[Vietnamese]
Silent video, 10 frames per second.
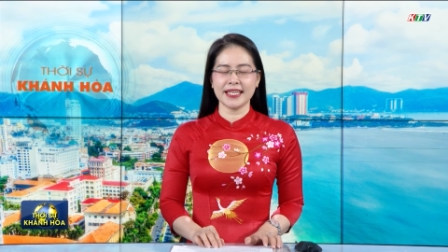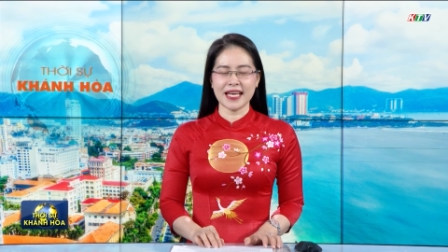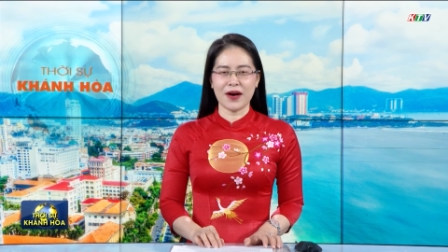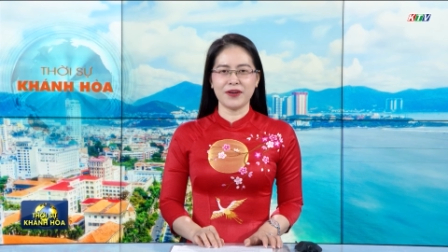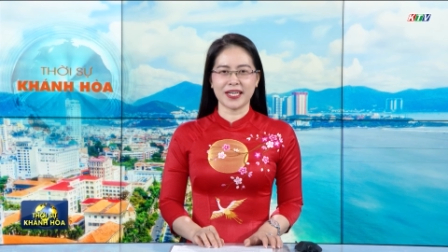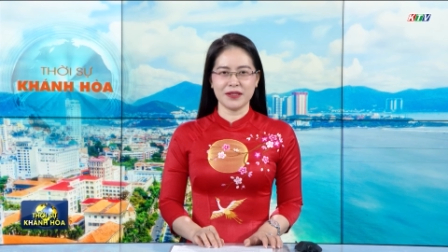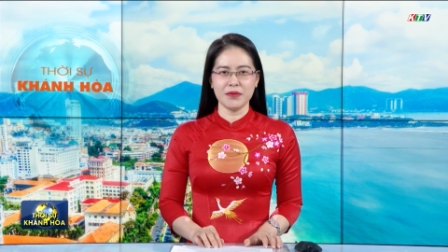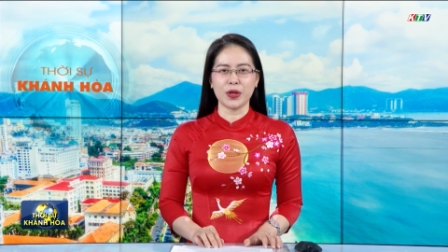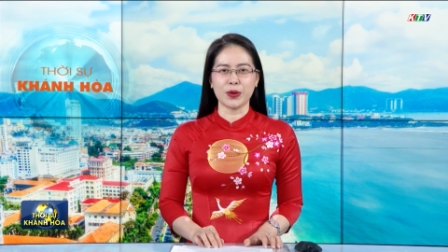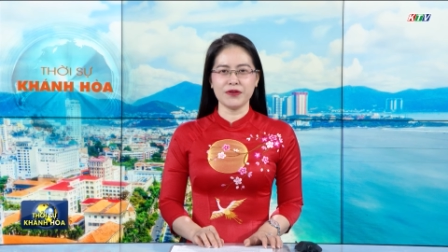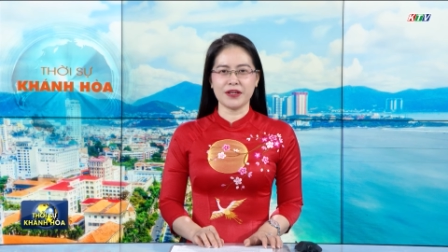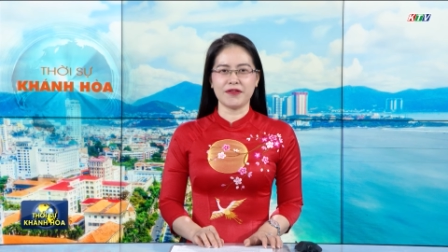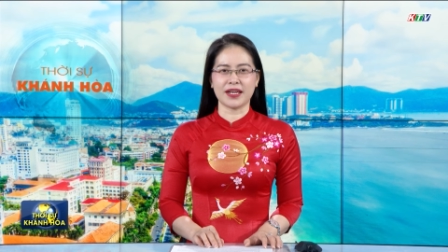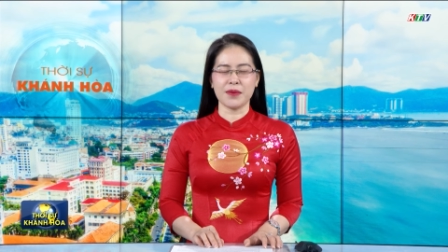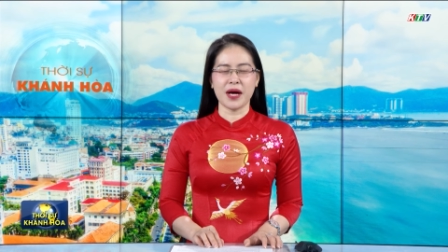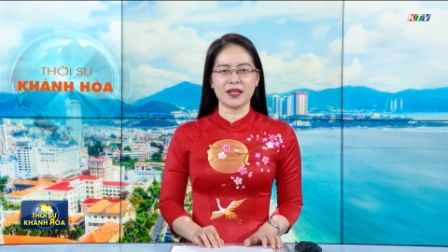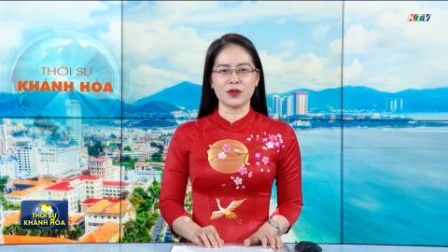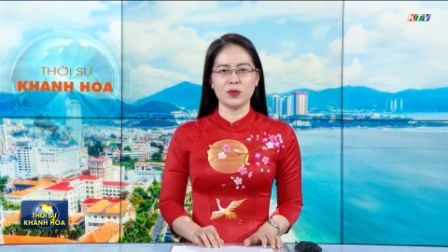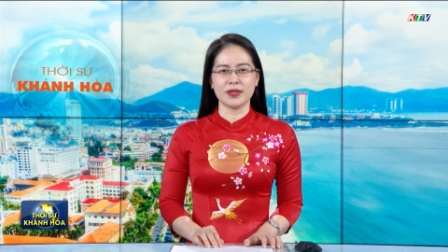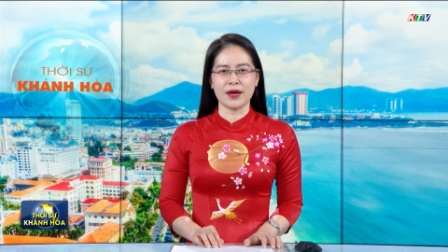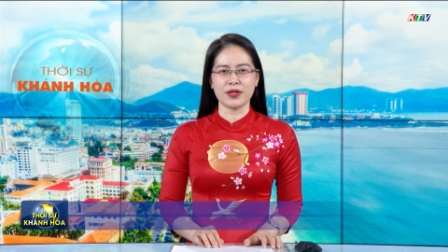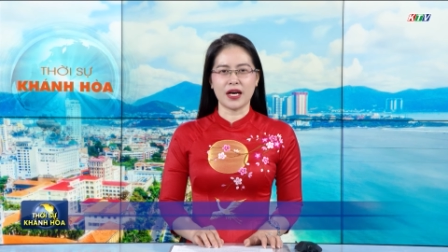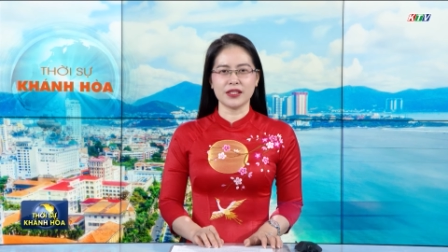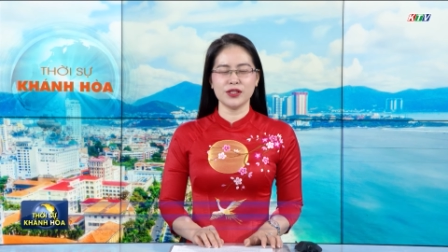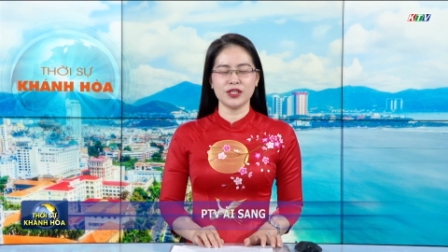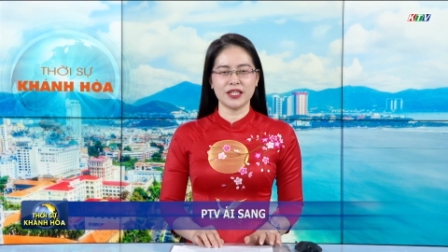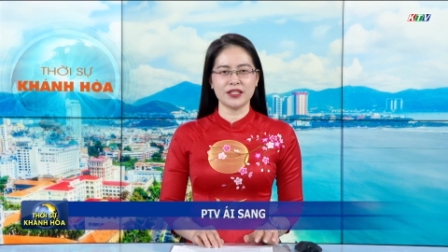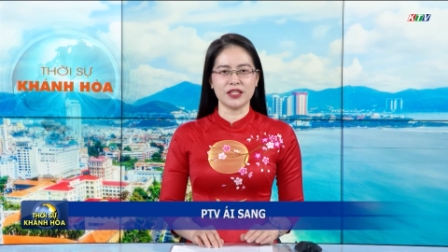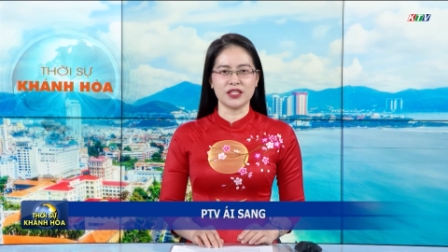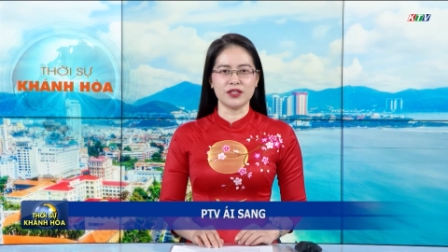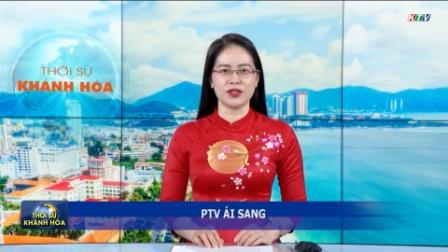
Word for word: kính chào và kính mời quý vị và các bạn cùng theo dõi chương trình thời sự